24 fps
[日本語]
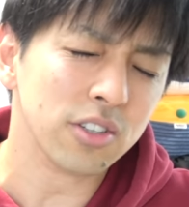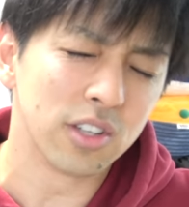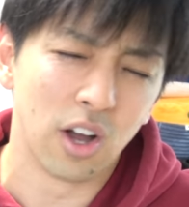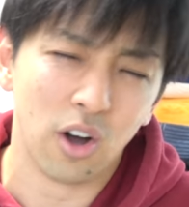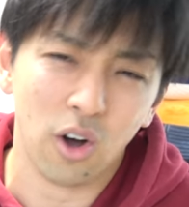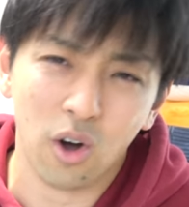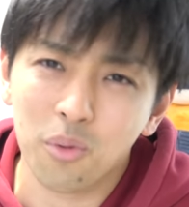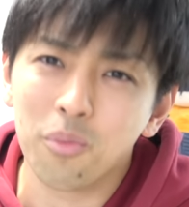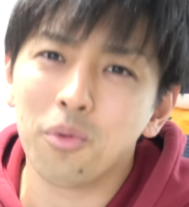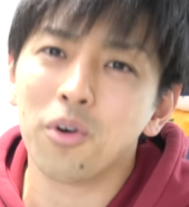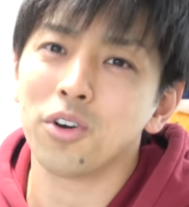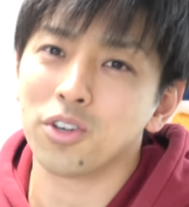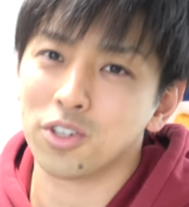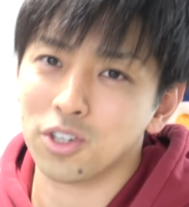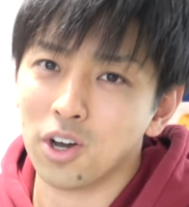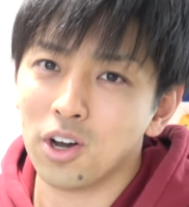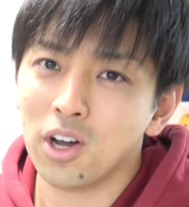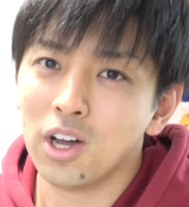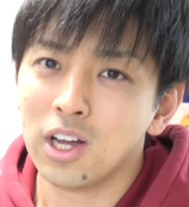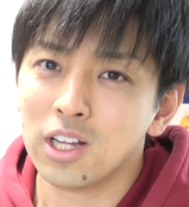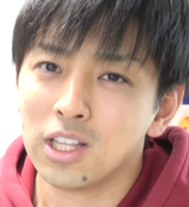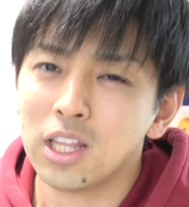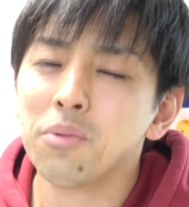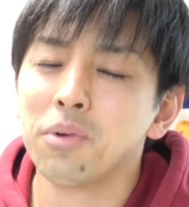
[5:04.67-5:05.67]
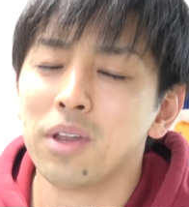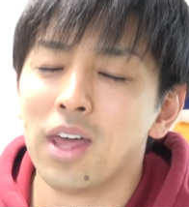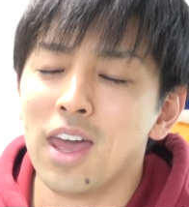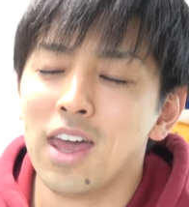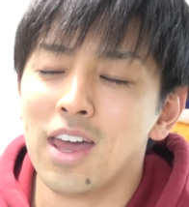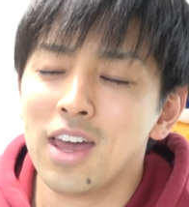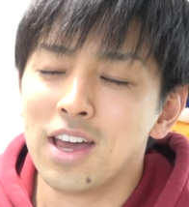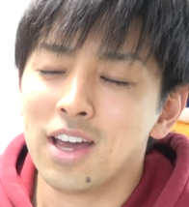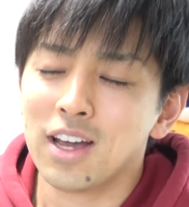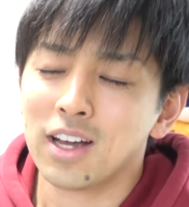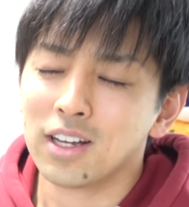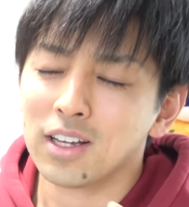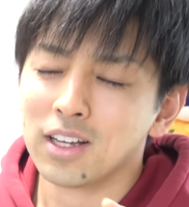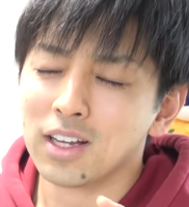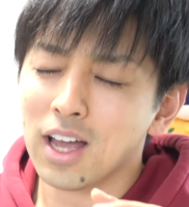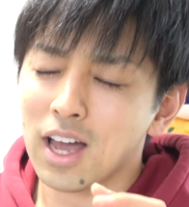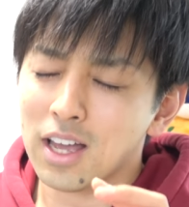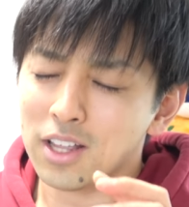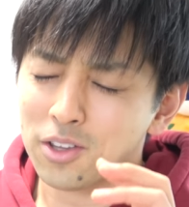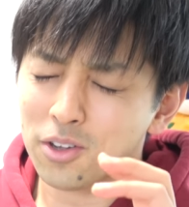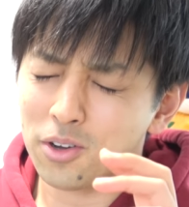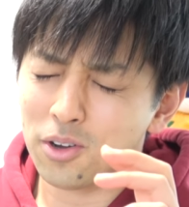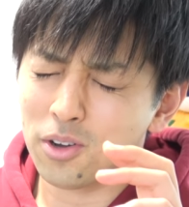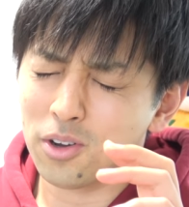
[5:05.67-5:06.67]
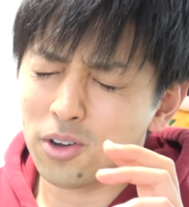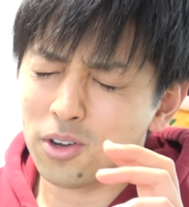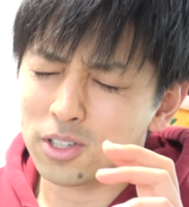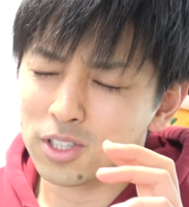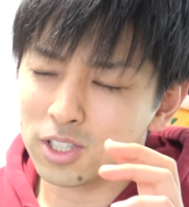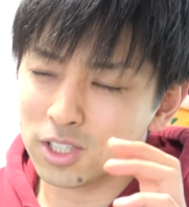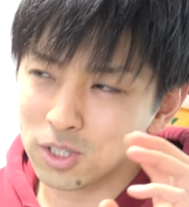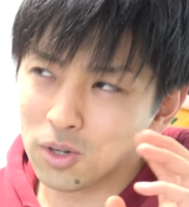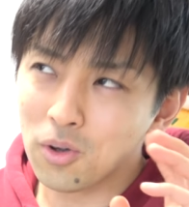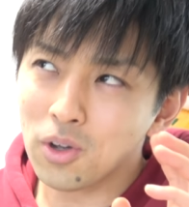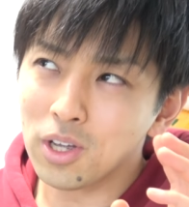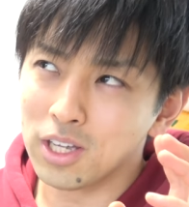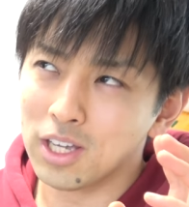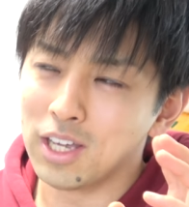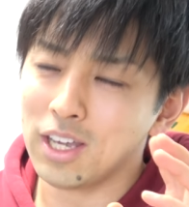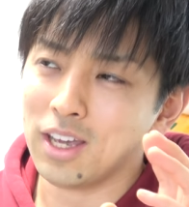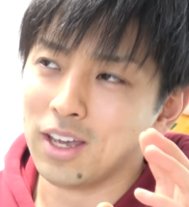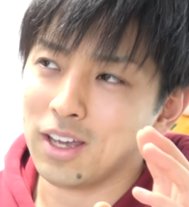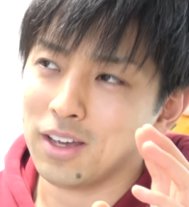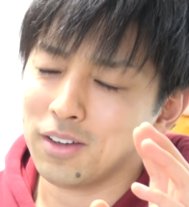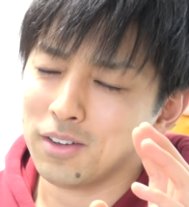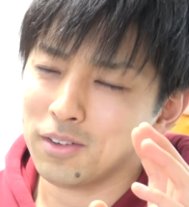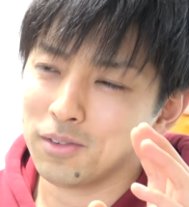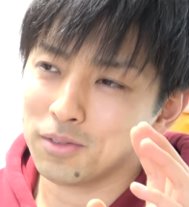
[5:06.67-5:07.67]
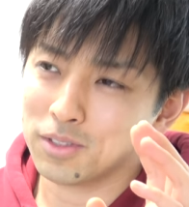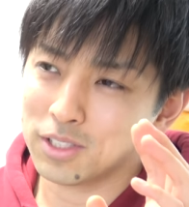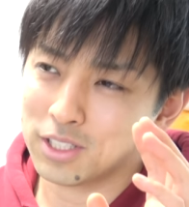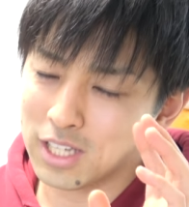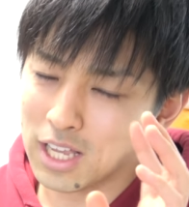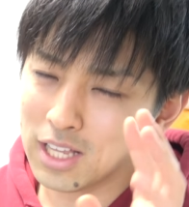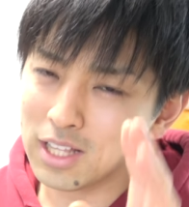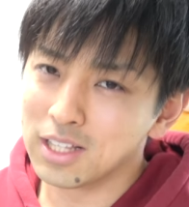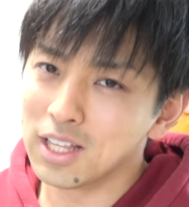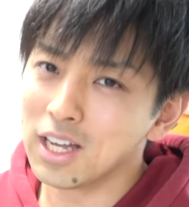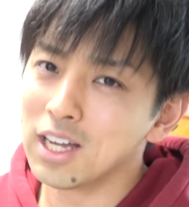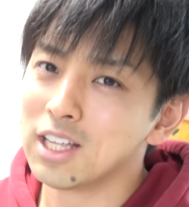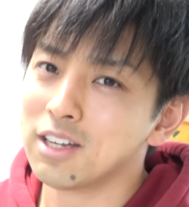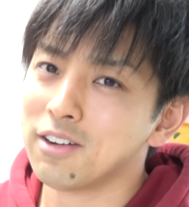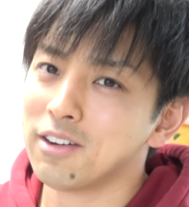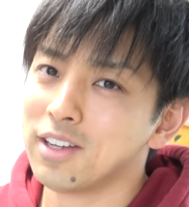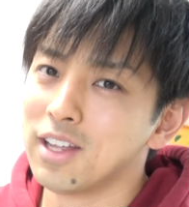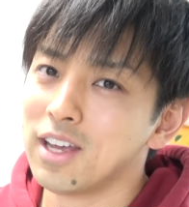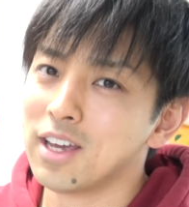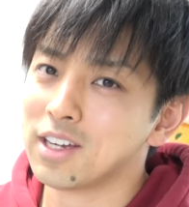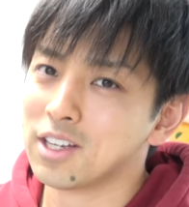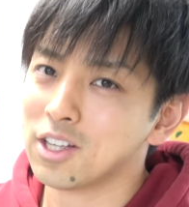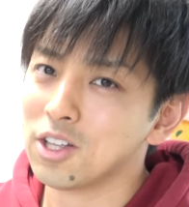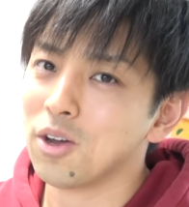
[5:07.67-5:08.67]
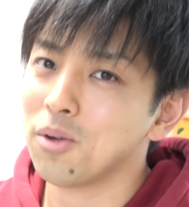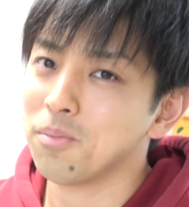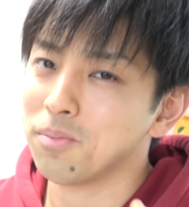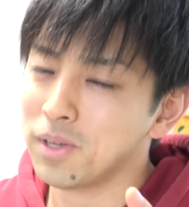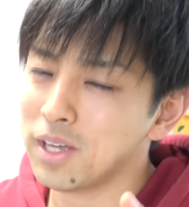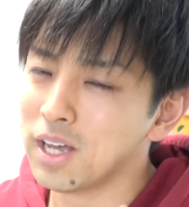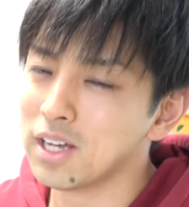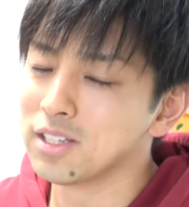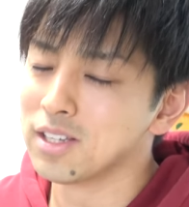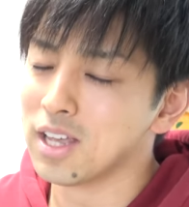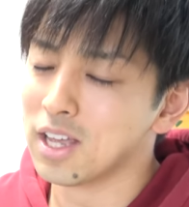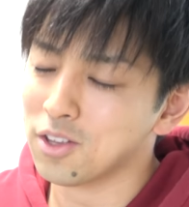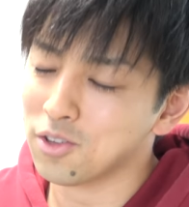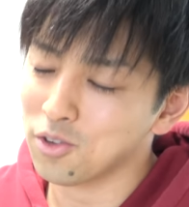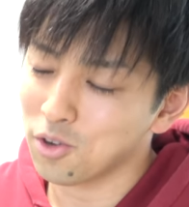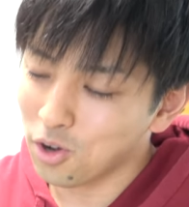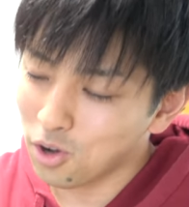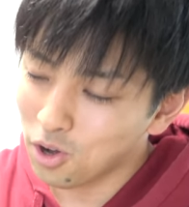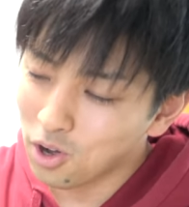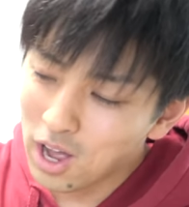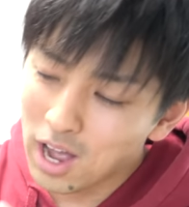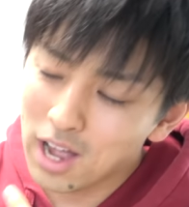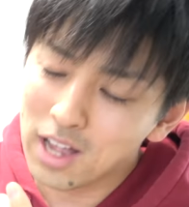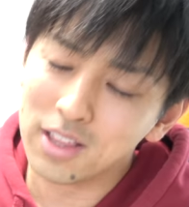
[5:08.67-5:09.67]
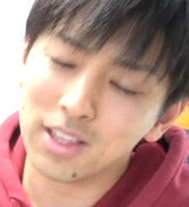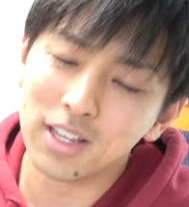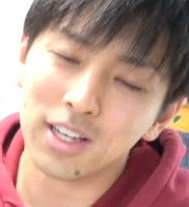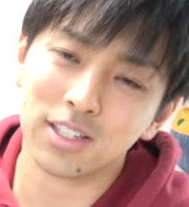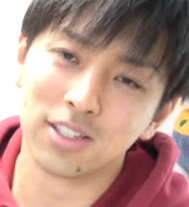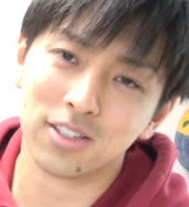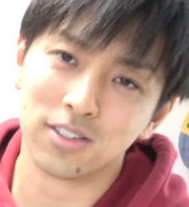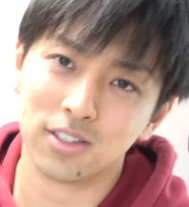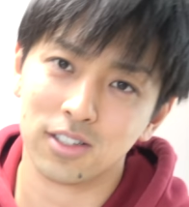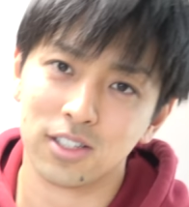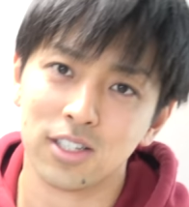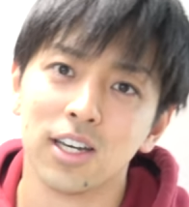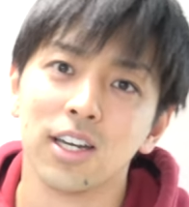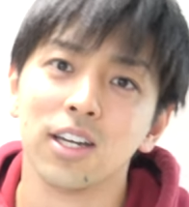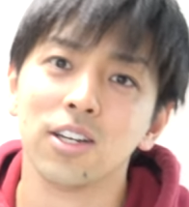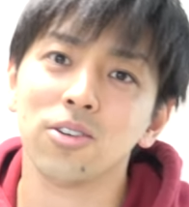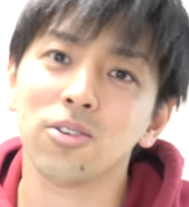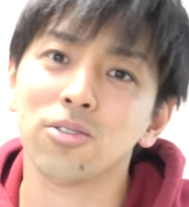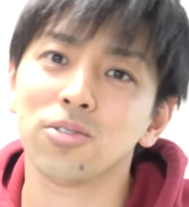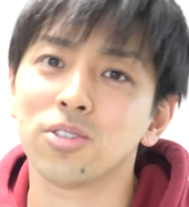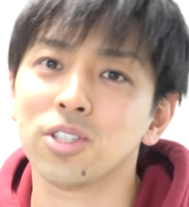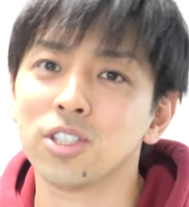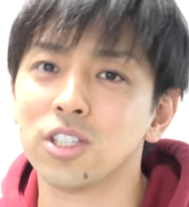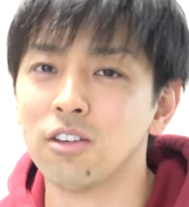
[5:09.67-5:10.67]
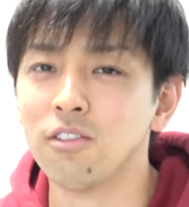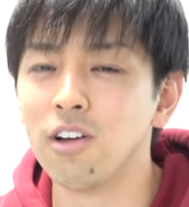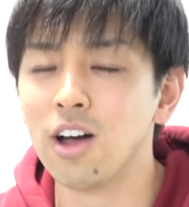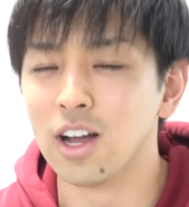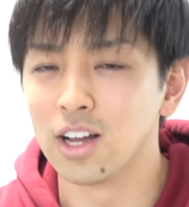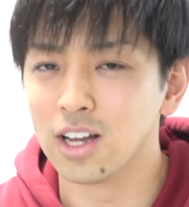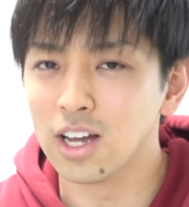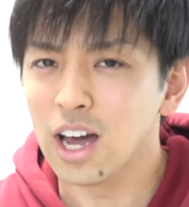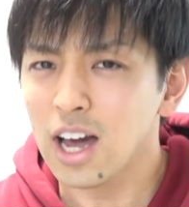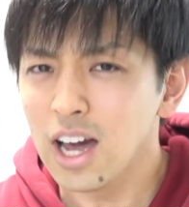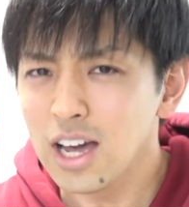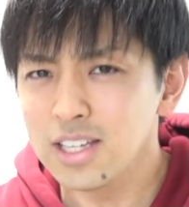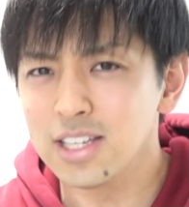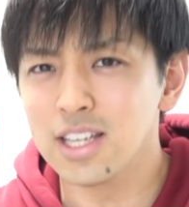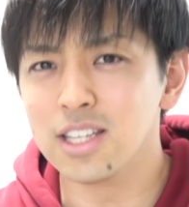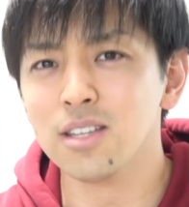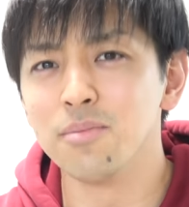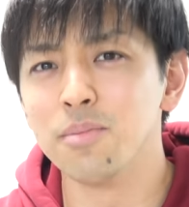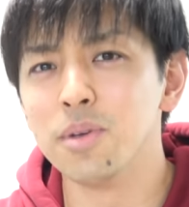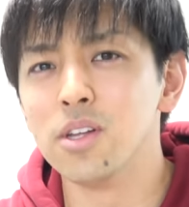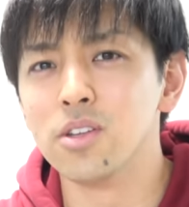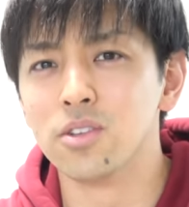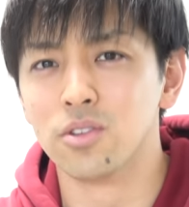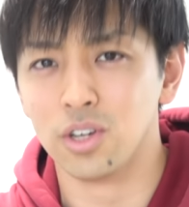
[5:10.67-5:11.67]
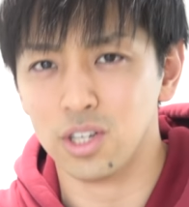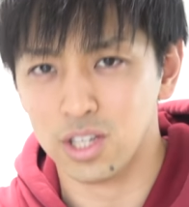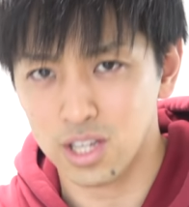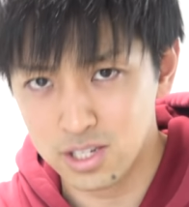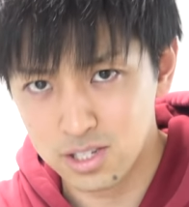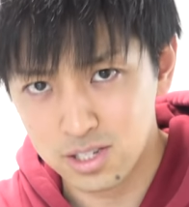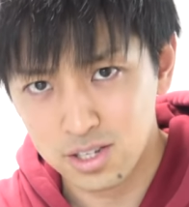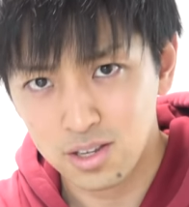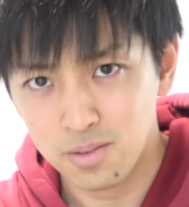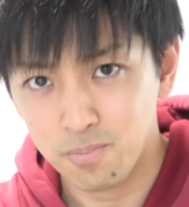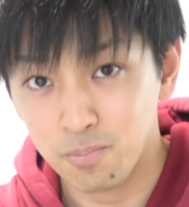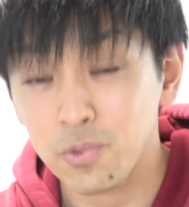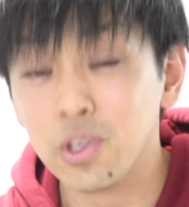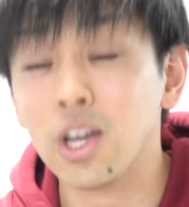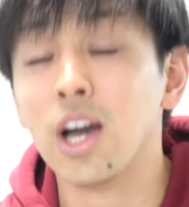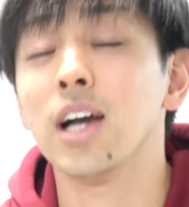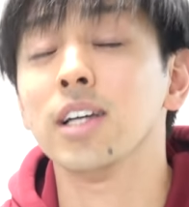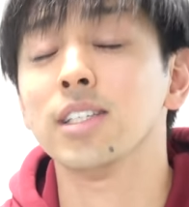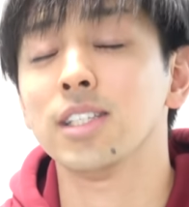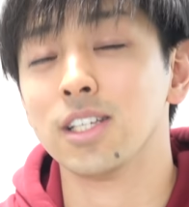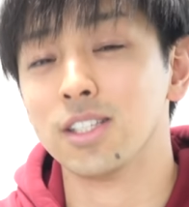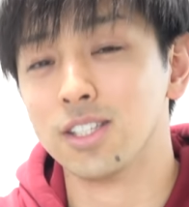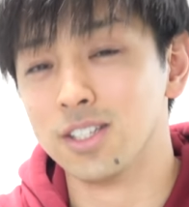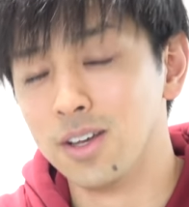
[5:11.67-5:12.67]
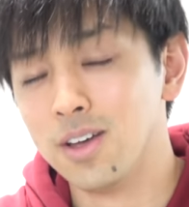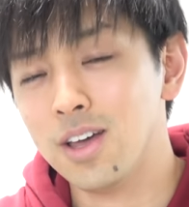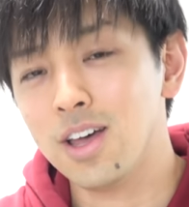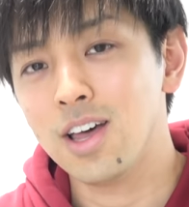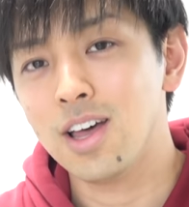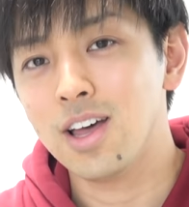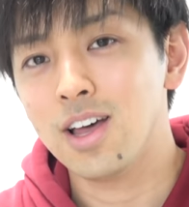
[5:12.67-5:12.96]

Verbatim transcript: いとは思うんよ。でもね、すごい絶対ではないけど判断する材料としては解説見るといいです。解説、